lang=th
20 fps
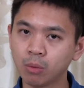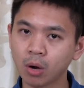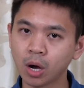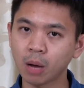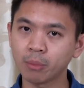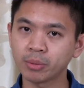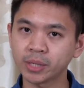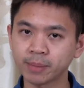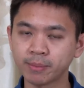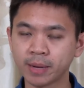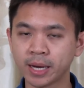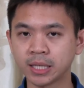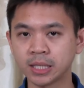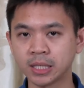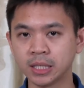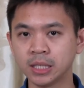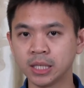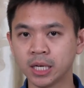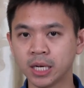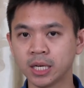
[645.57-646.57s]
มอบสมา
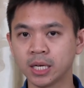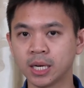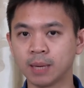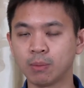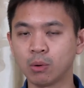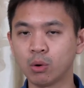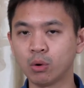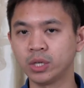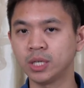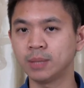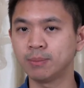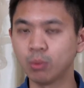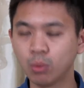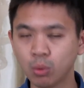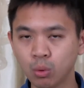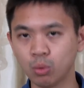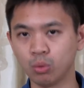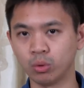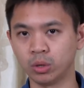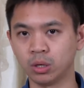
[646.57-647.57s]
ธิให้กับคนที่
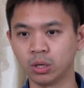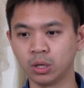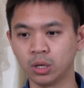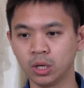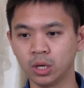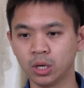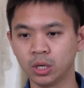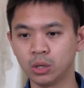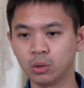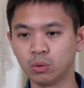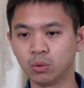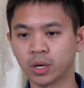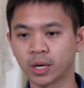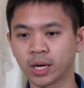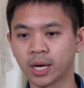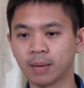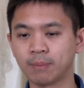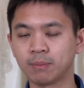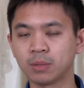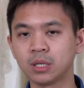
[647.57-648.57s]
พูดอยู่นะ
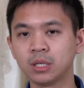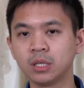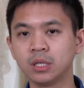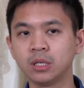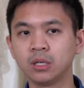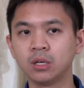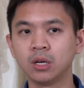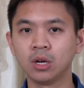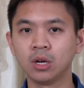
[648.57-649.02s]
ครับคือ